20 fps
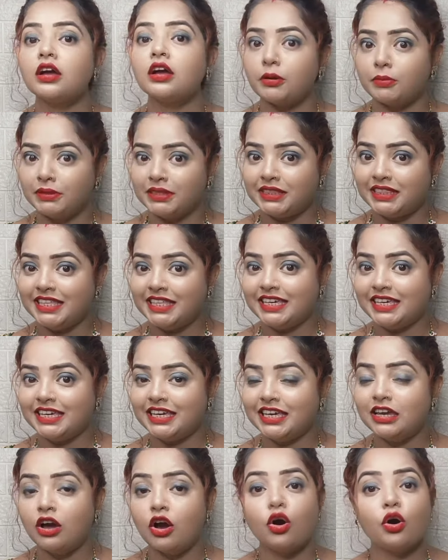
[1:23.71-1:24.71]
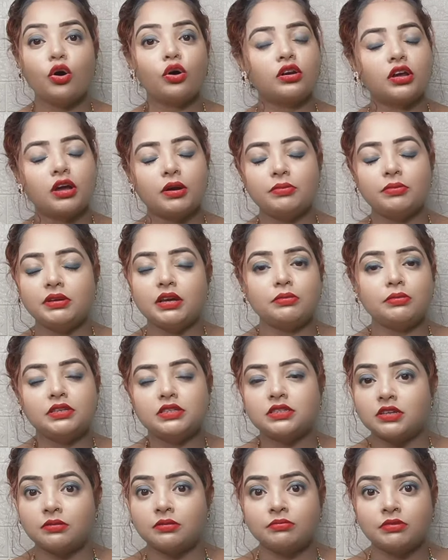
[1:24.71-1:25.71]
कभी तीखी और कभी
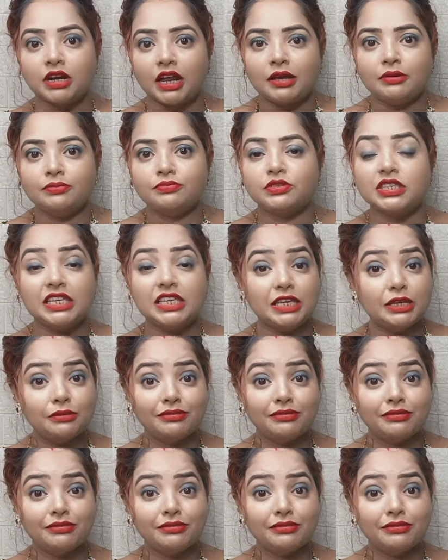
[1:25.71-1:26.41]
कभी समटाइम्स